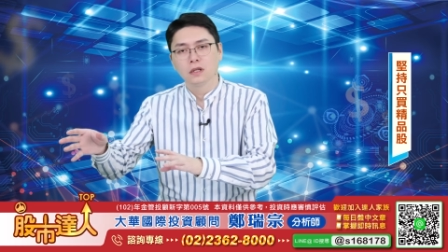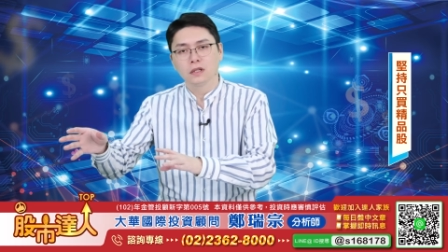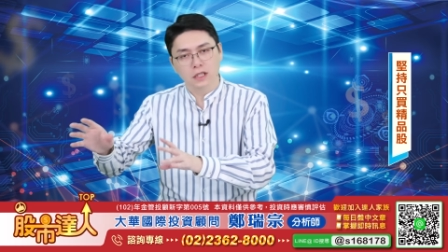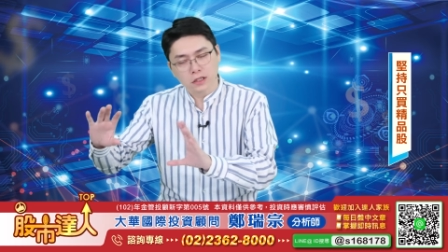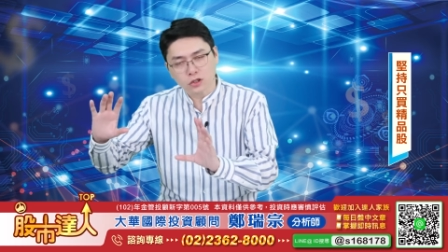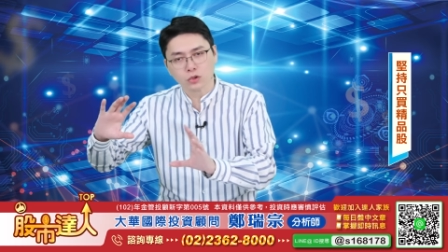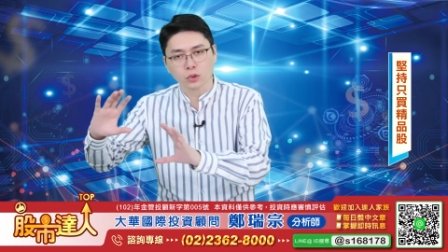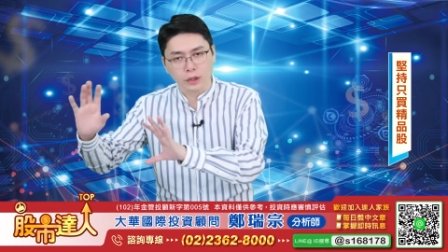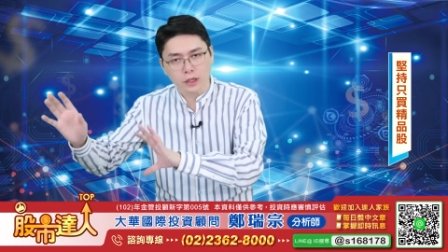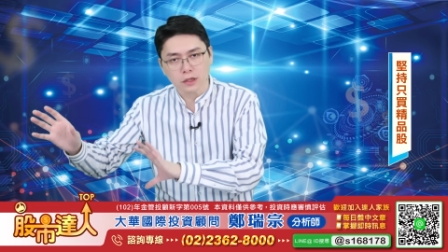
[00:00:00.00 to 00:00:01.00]
人家是
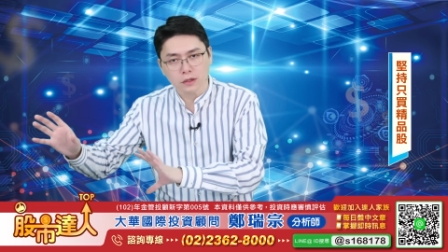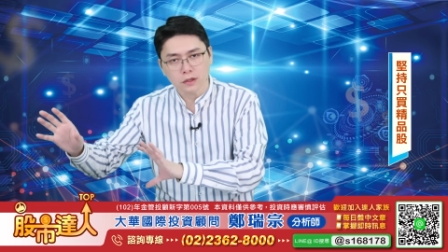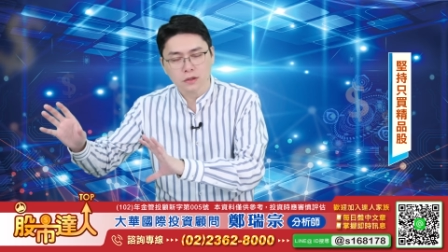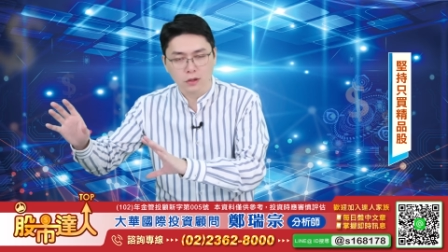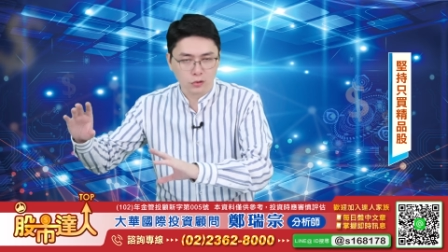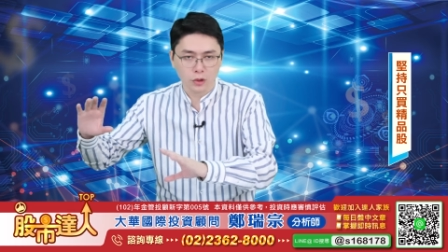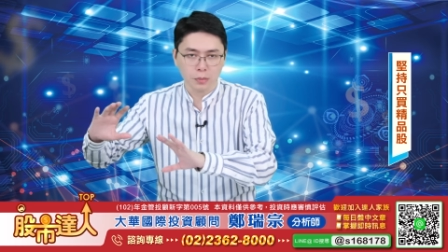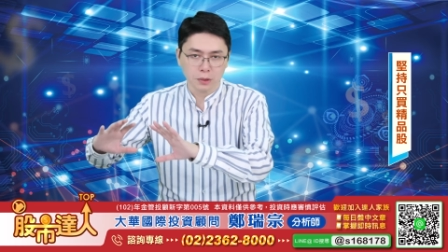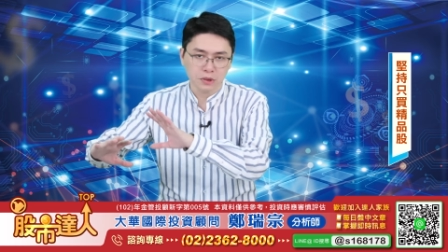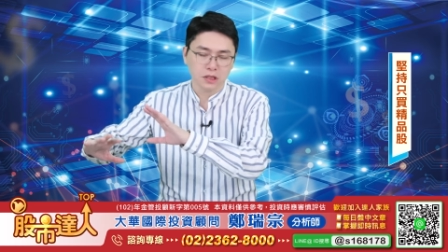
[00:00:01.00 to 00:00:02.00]
水冷的，所以
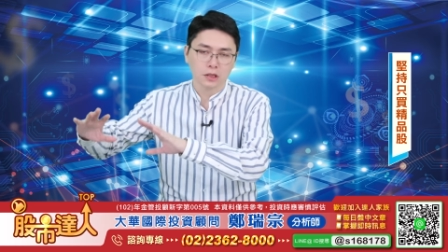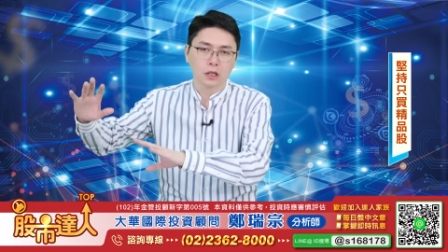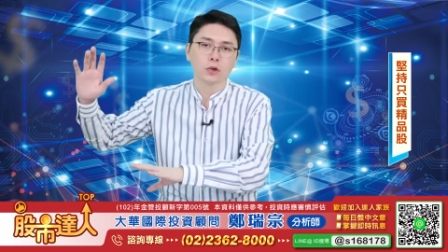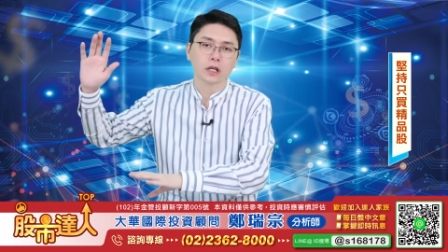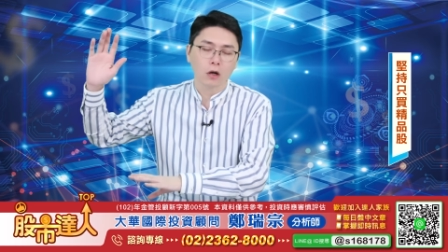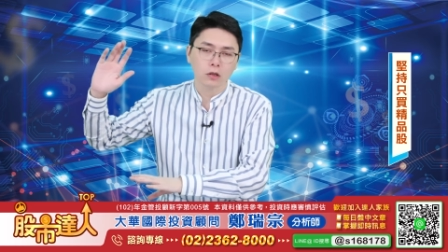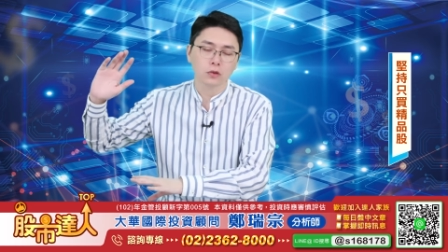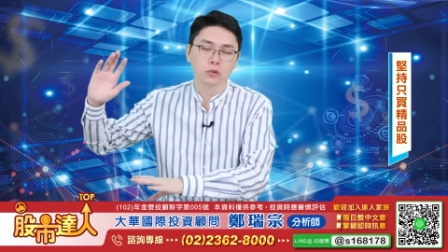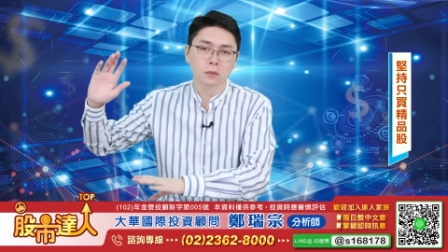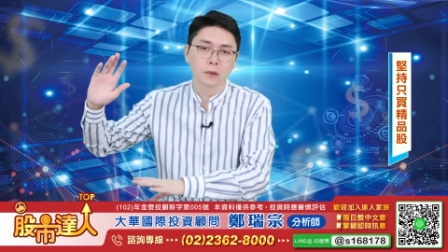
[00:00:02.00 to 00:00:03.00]
本益比相对高很
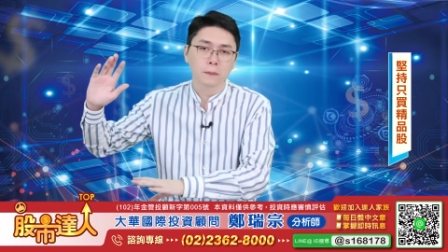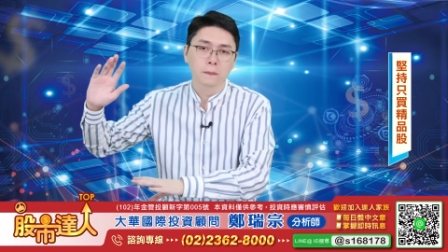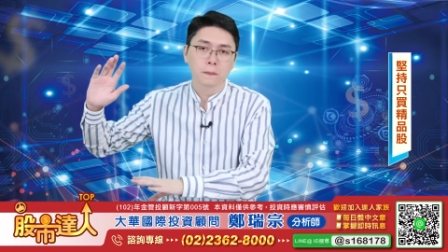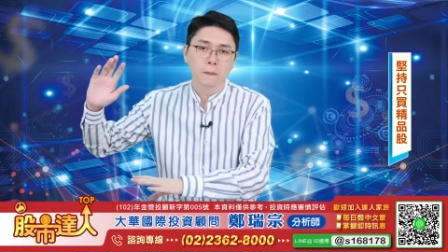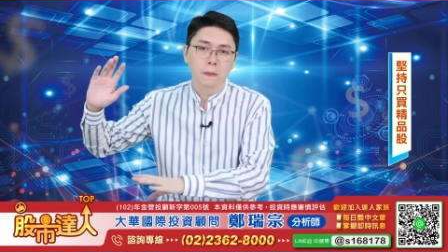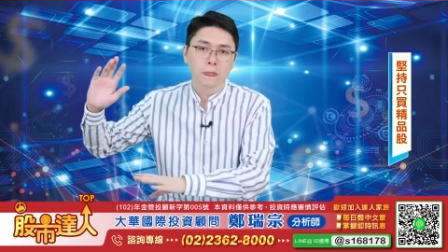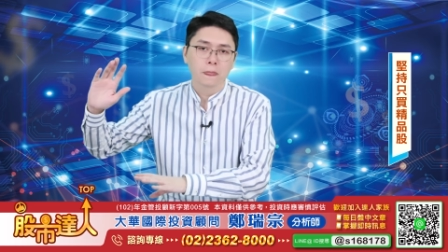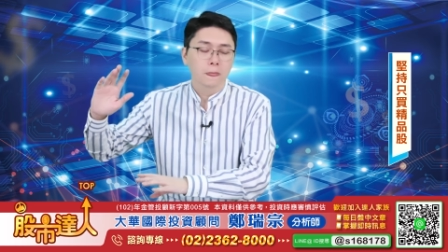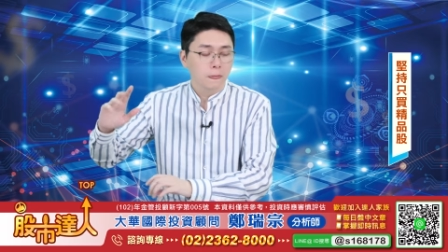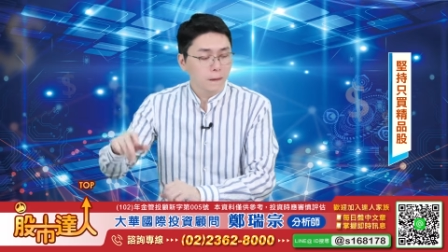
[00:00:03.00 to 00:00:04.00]
多。
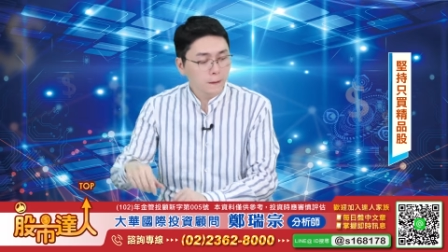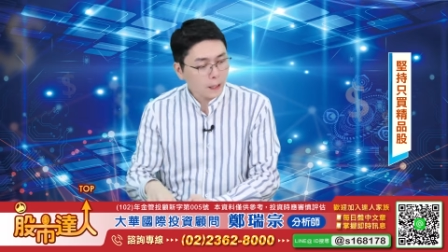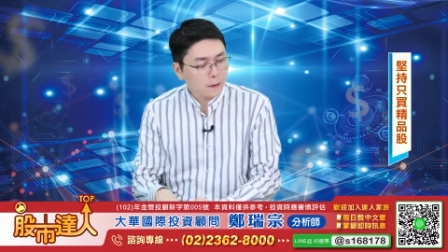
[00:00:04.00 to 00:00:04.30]
那它